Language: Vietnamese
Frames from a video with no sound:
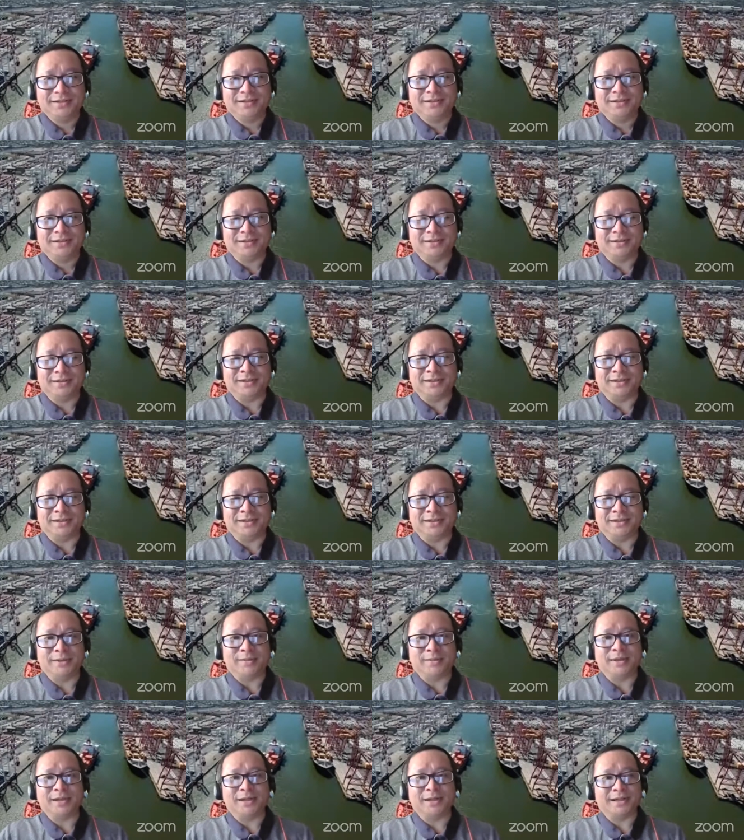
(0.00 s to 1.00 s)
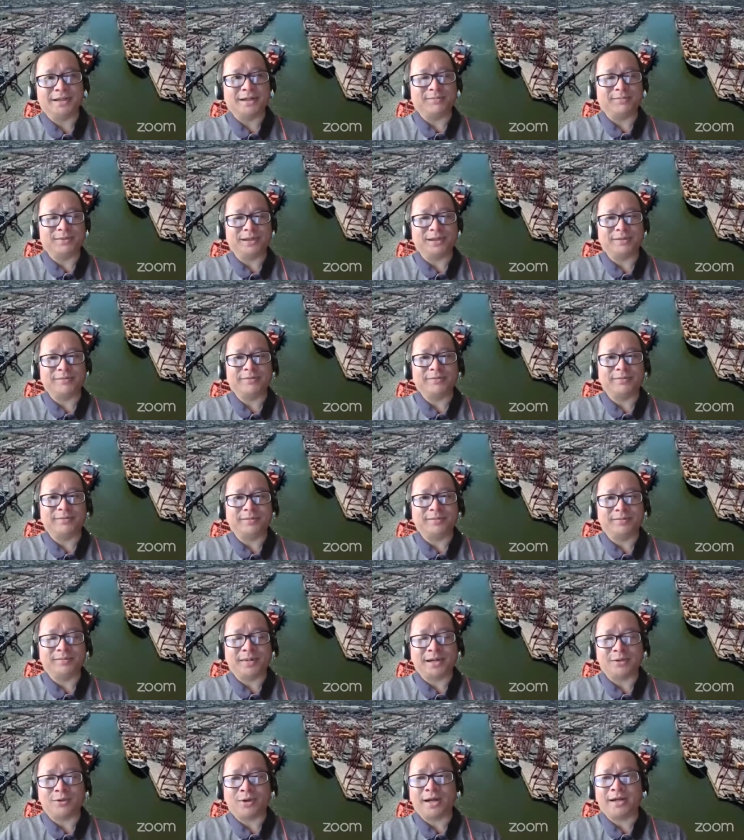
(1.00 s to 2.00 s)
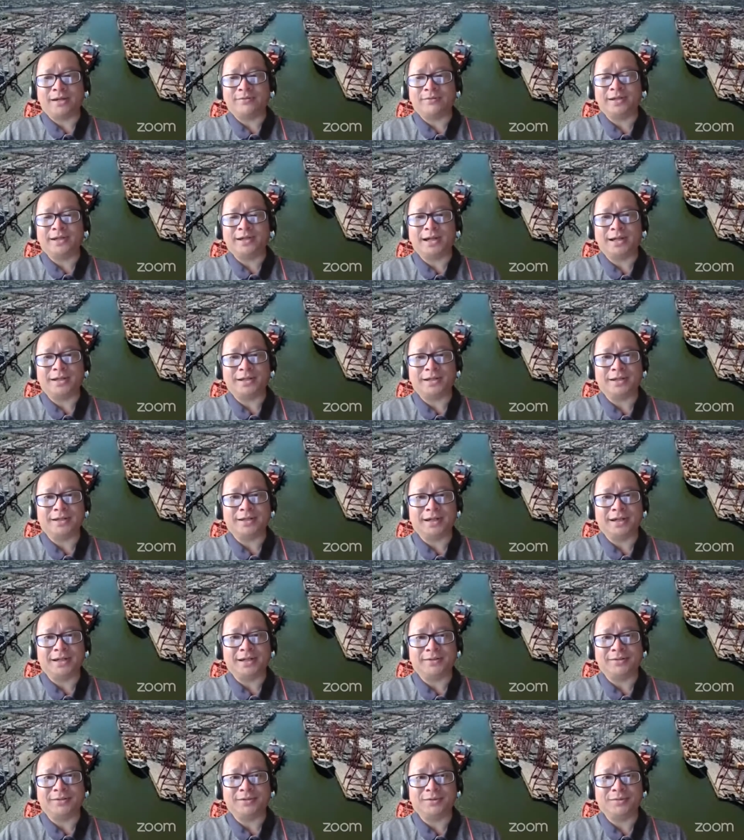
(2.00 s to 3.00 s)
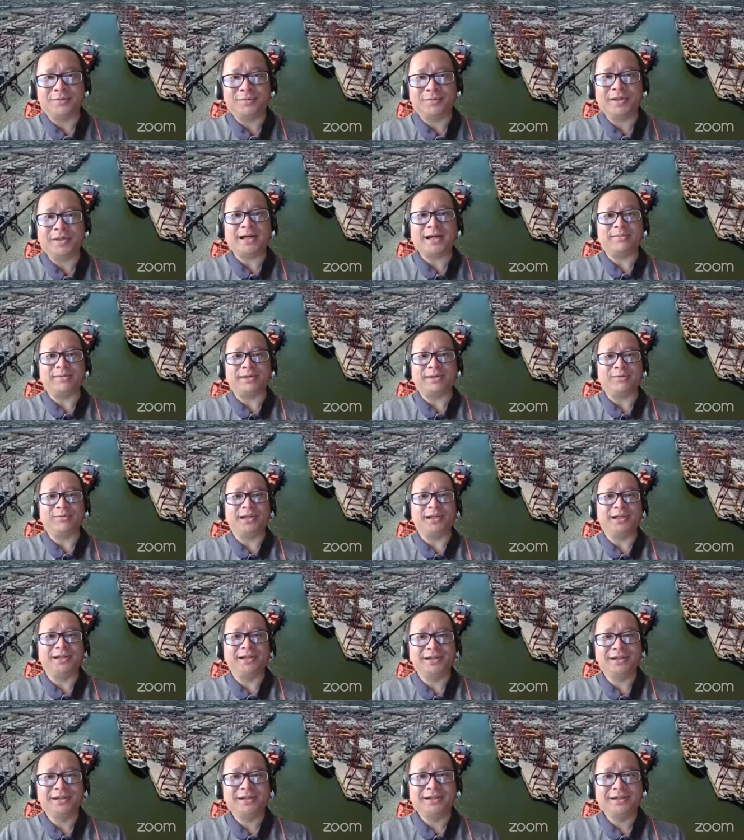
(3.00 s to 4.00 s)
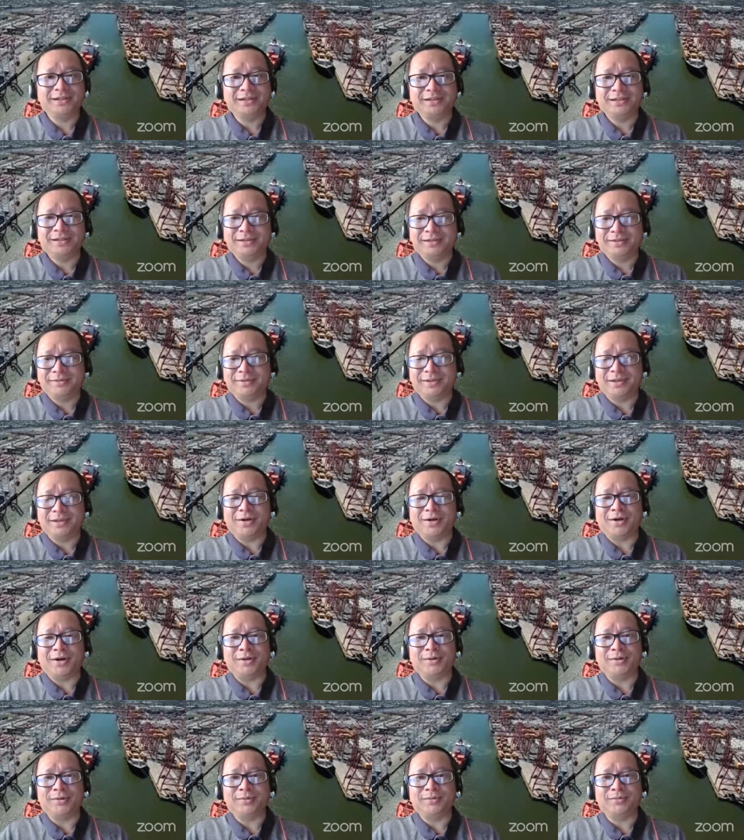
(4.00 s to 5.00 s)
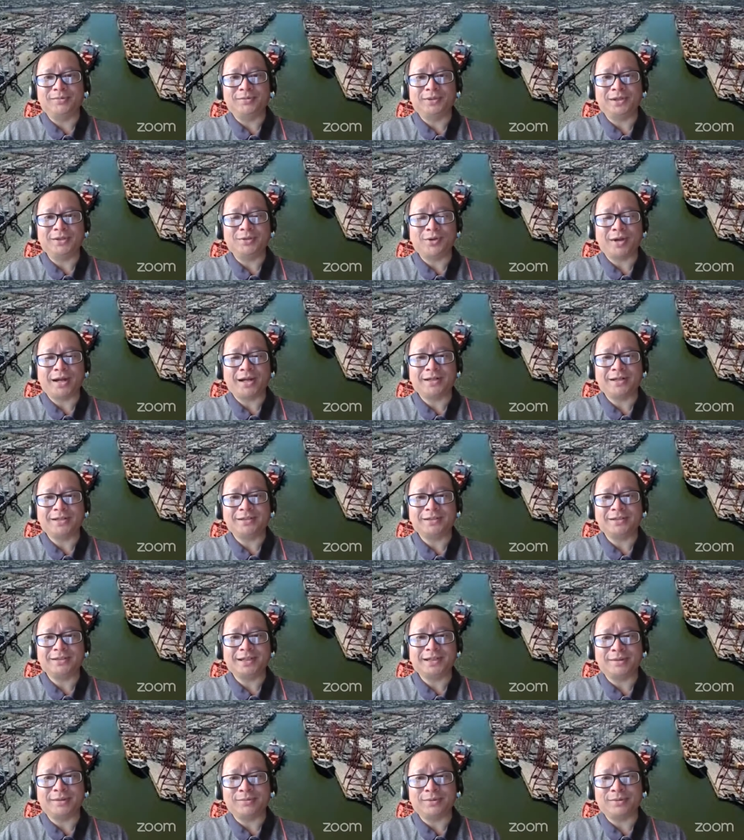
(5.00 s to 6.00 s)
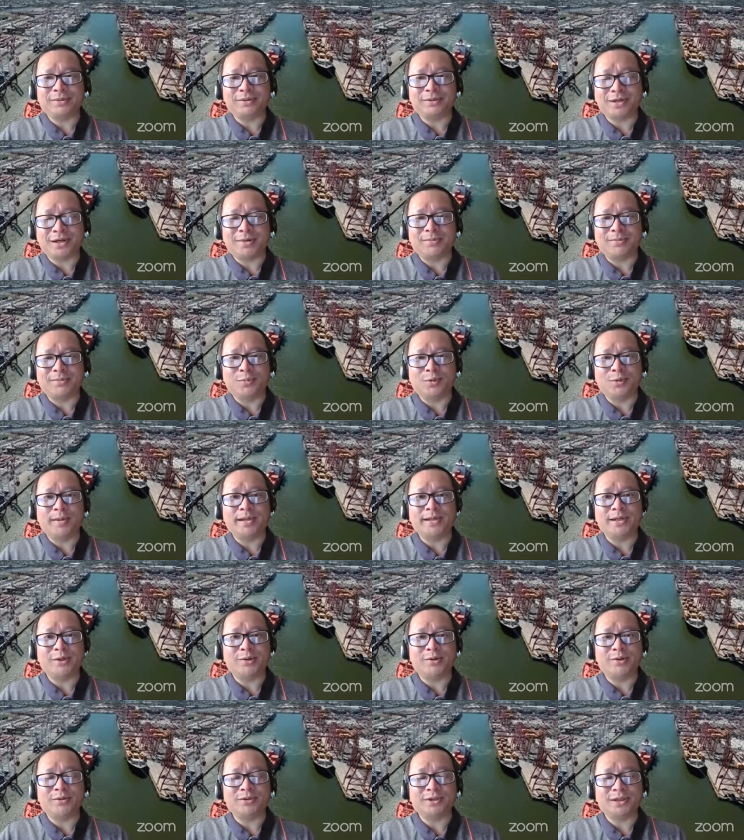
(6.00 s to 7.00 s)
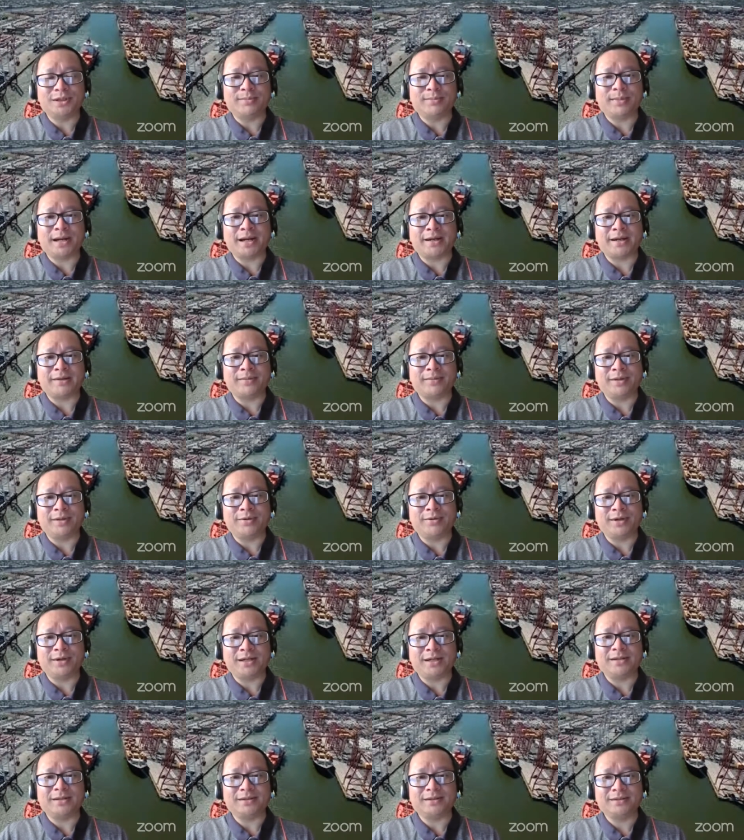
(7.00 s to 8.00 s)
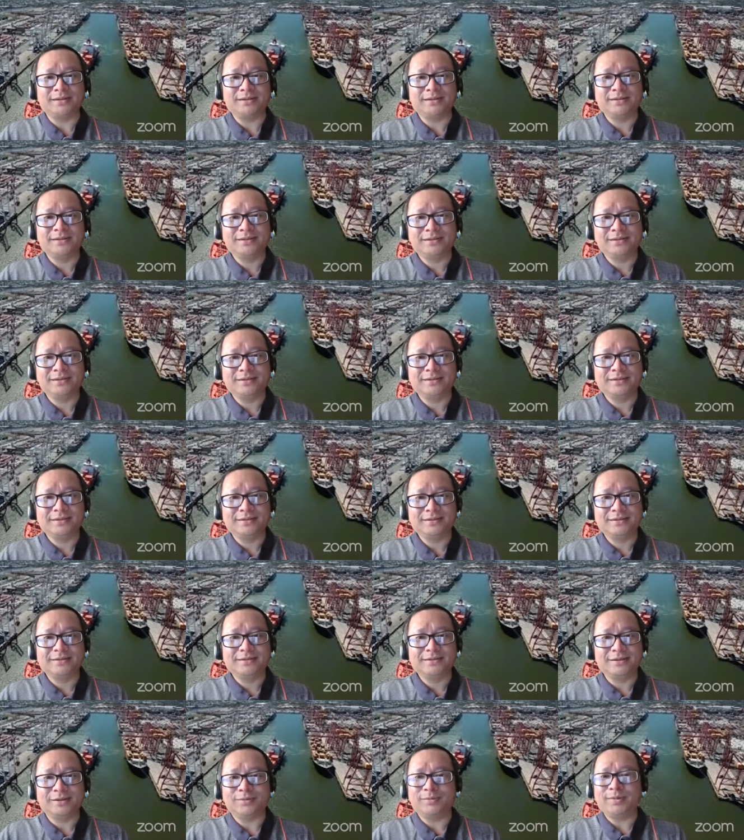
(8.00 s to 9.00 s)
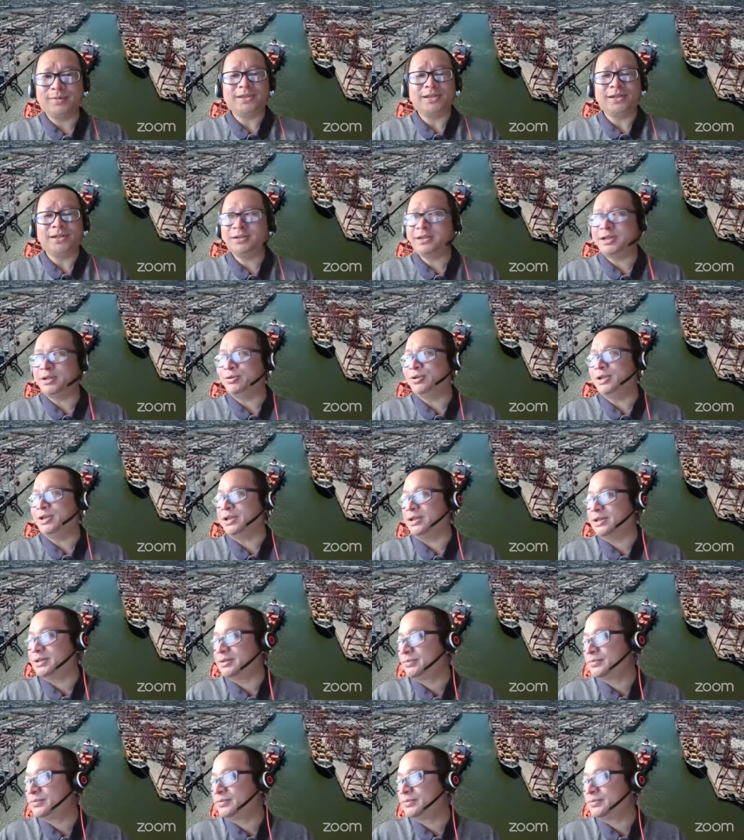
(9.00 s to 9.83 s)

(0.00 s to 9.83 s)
nên tự nhiên bây giờ gặp những cái bài toán vấn đề như thế này không biết làm kiểu gì giờ hỏi tính toán xem là cần mua bao nhiêu xi măng bao nhiêu gạch không biết tính kiểu gì